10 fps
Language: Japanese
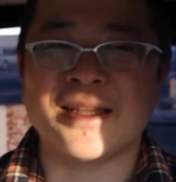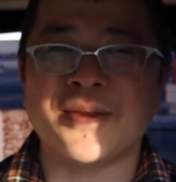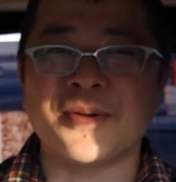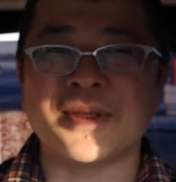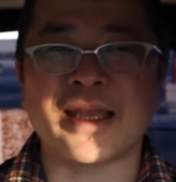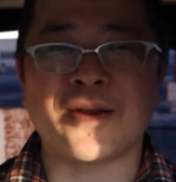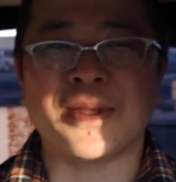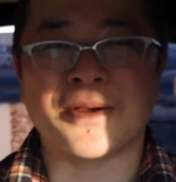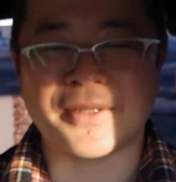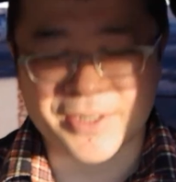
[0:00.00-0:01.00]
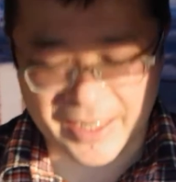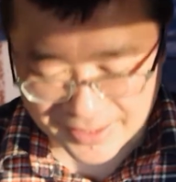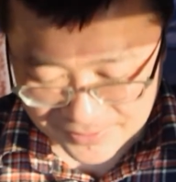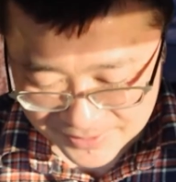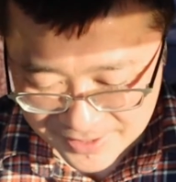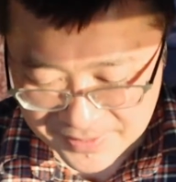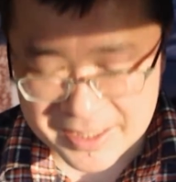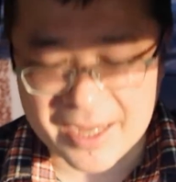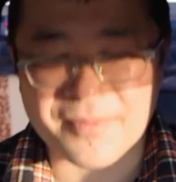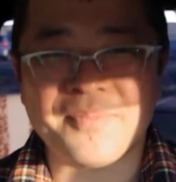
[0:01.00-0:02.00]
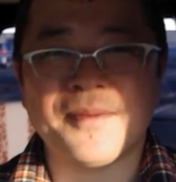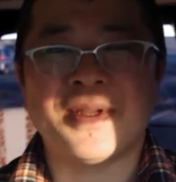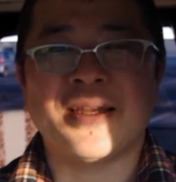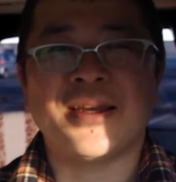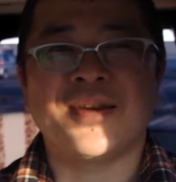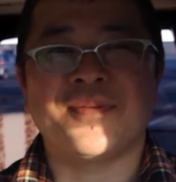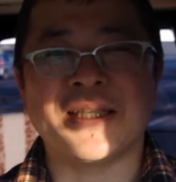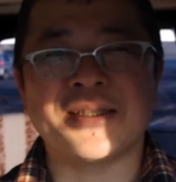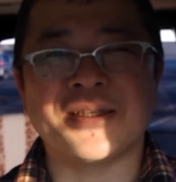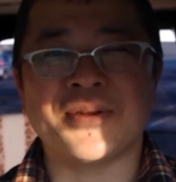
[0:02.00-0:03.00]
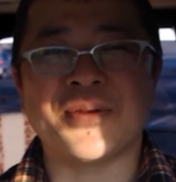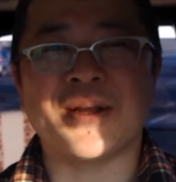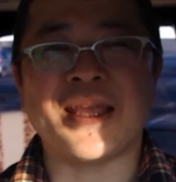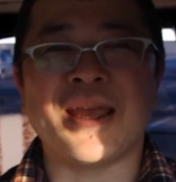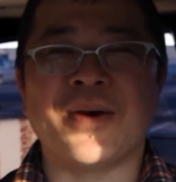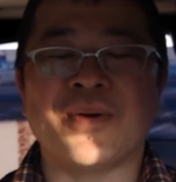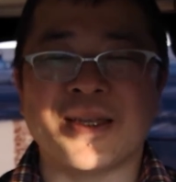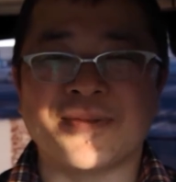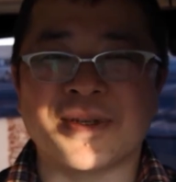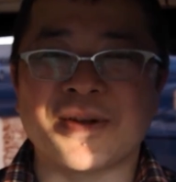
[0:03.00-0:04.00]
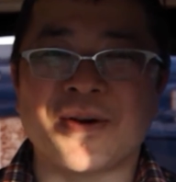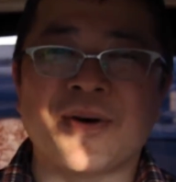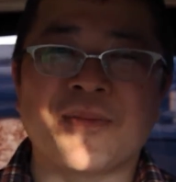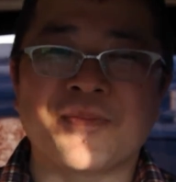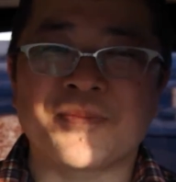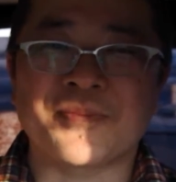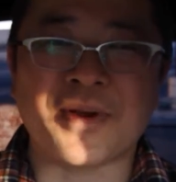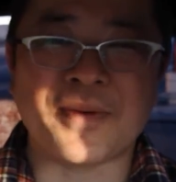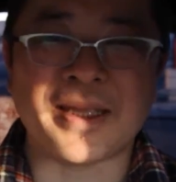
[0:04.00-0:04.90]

ということで、最後までご視聴ありがとうございました。また次の動画でお会いしましょう。バイバ